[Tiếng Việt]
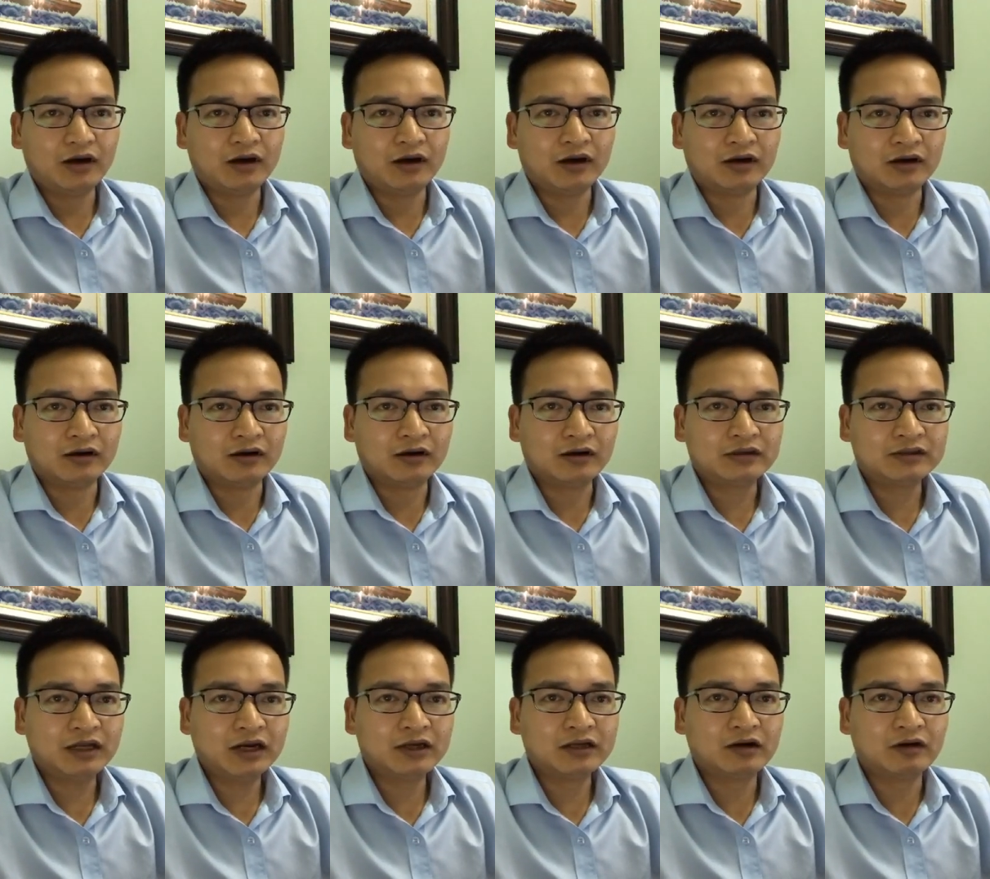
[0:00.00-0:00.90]
ở
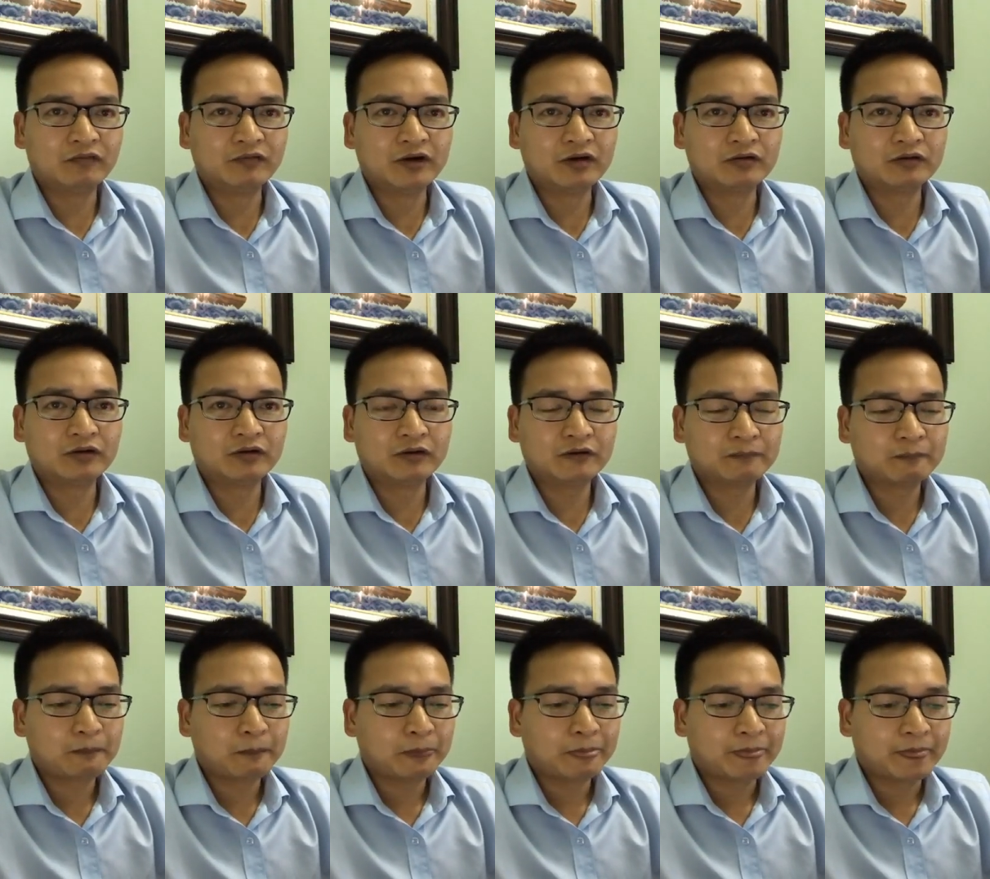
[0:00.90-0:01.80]
rất là nhiều học viên của tôi
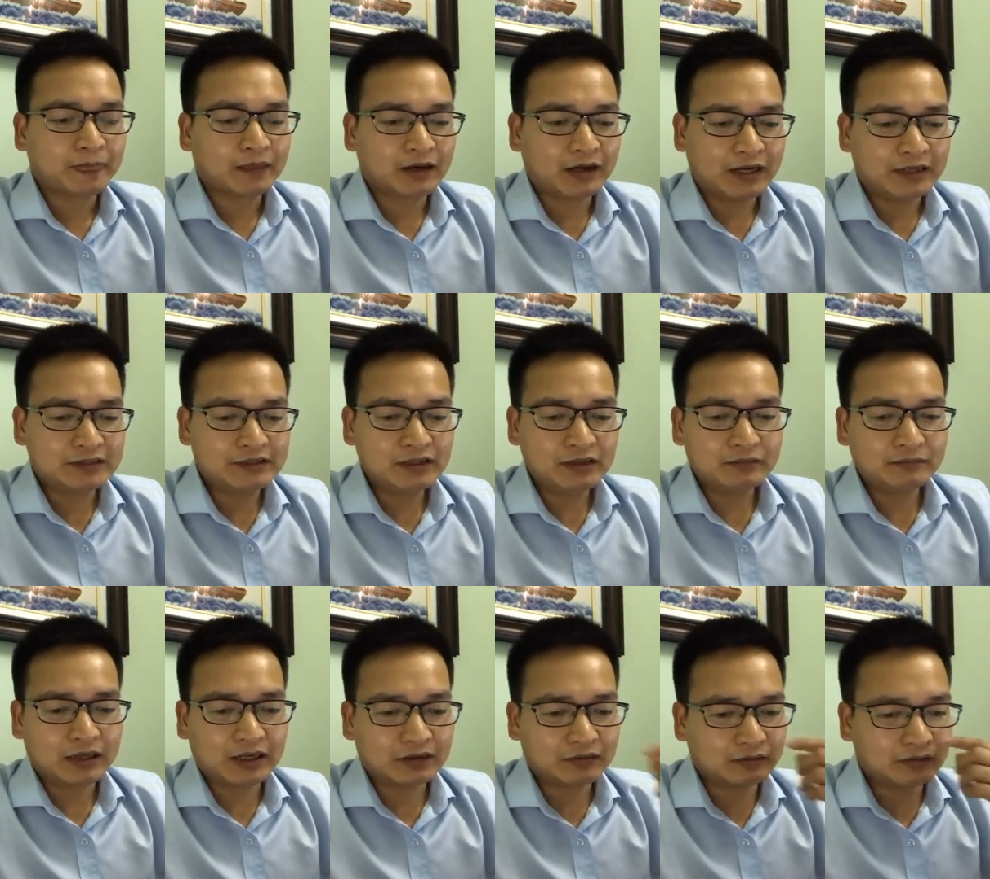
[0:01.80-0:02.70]
ngày
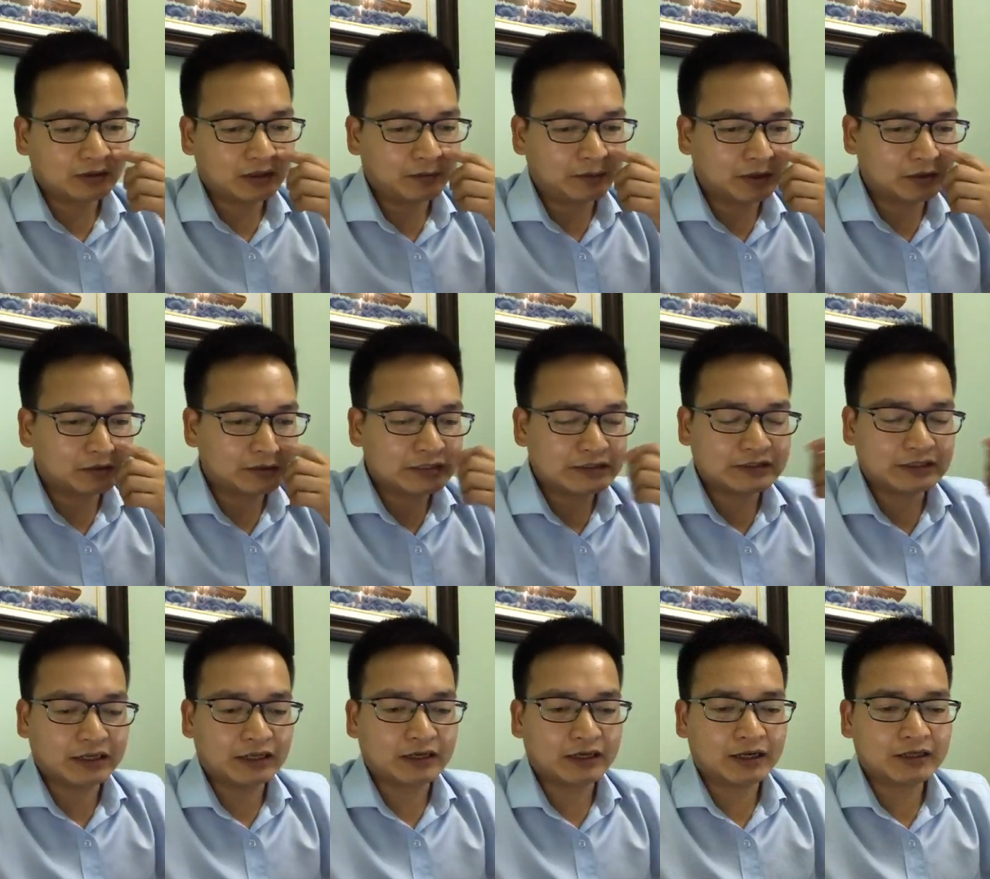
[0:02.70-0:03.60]
trước bạn các bạn có chia
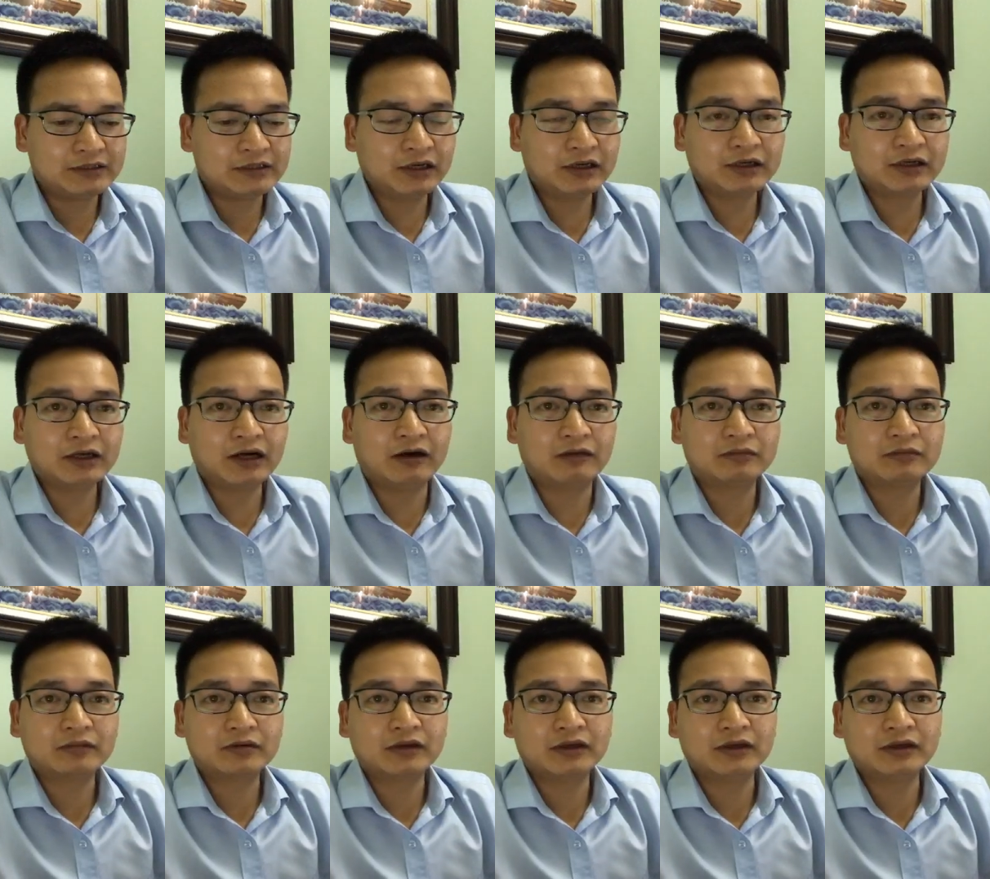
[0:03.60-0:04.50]
sẻ là ngày trước đi
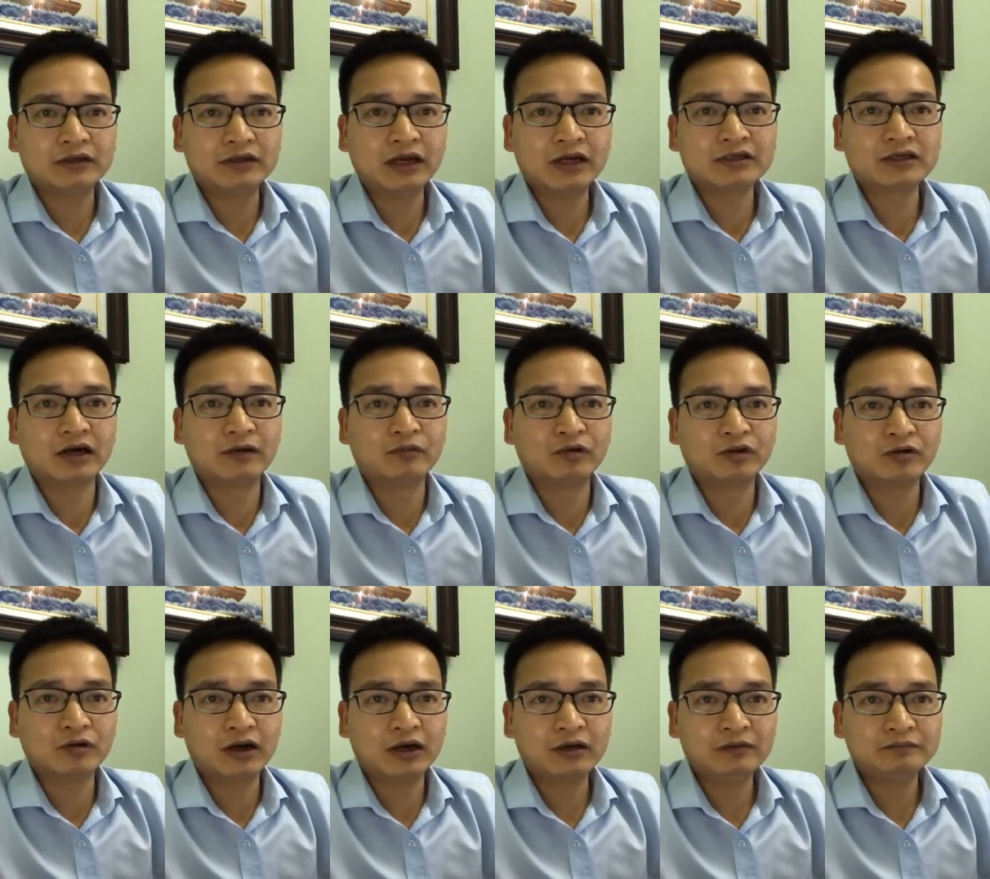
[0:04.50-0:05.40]
học thì rất là sợ môn
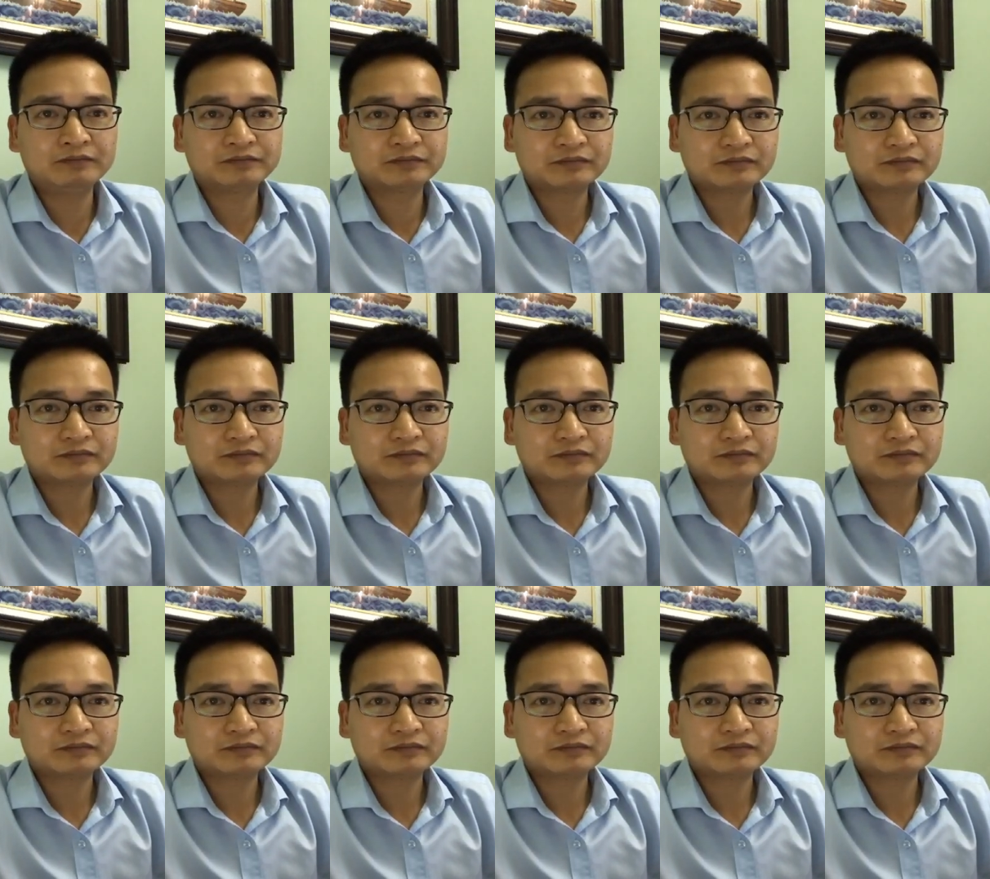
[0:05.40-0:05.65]
toán